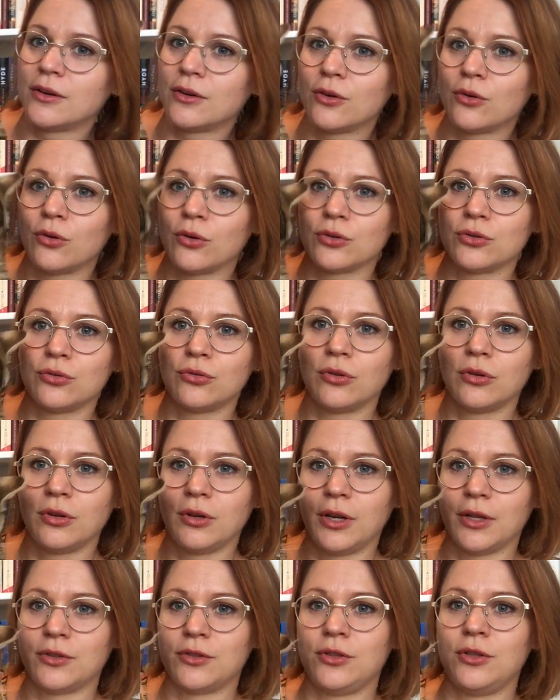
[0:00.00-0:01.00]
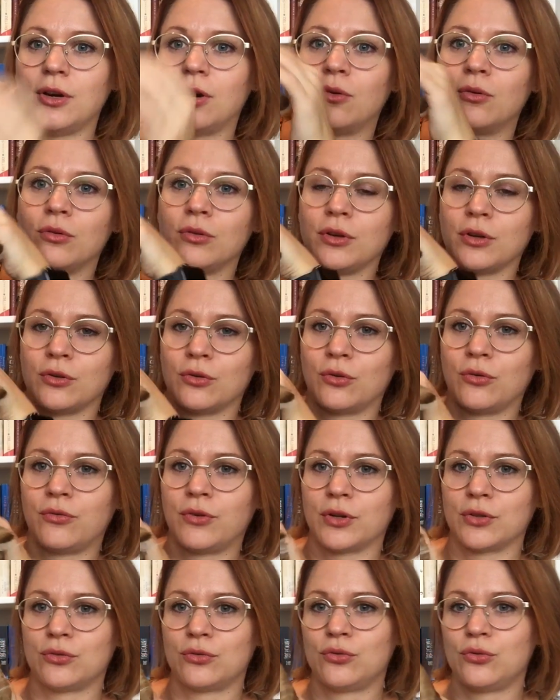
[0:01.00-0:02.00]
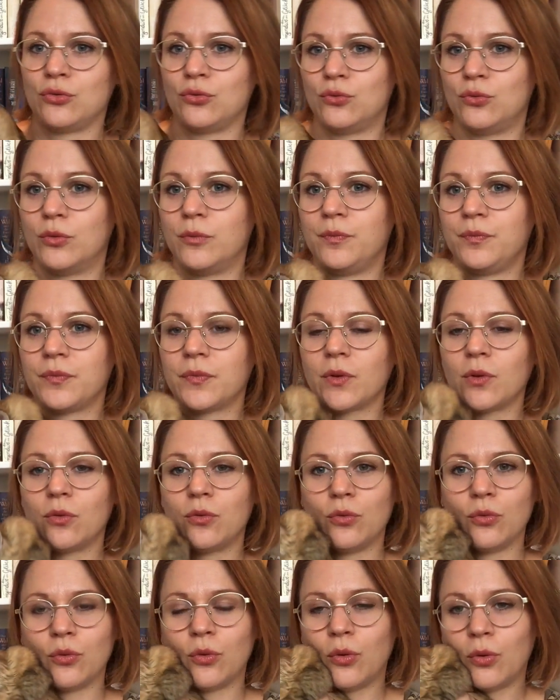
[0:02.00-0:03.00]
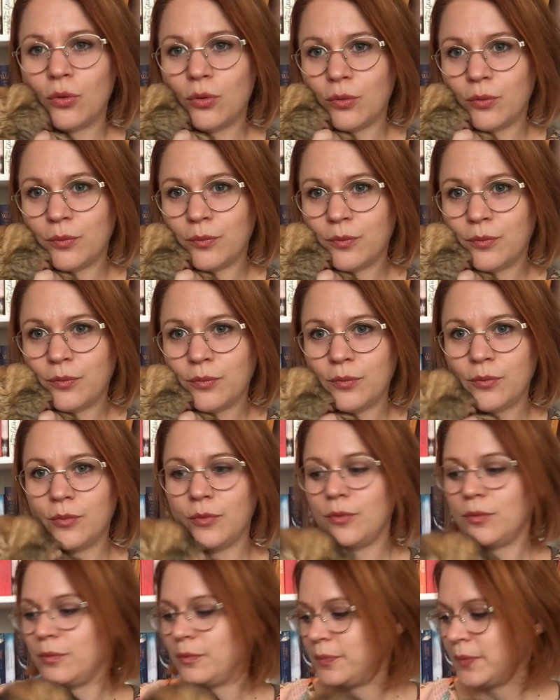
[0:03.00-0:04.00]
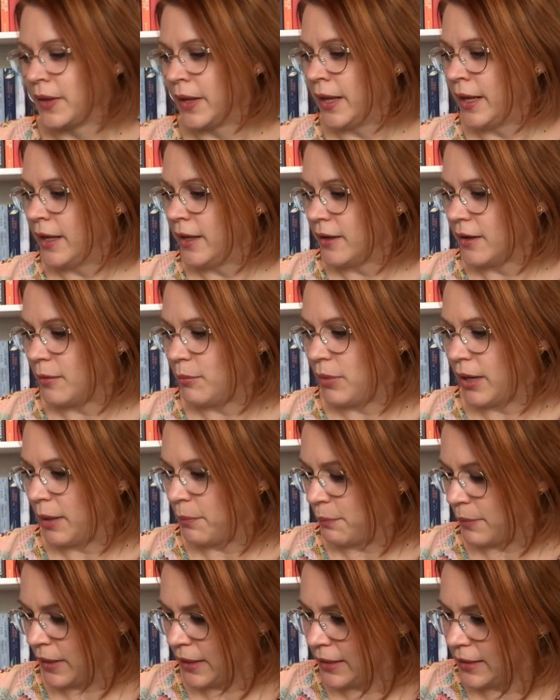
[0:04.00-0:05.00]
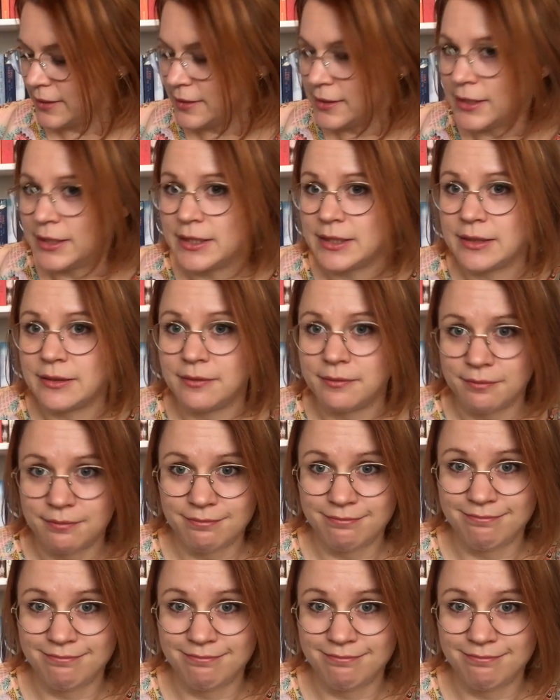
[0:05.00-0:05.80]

Oh Gott, lässt die Augen ja noch fast zu. Ja. Dann bleib mal hier sitzen.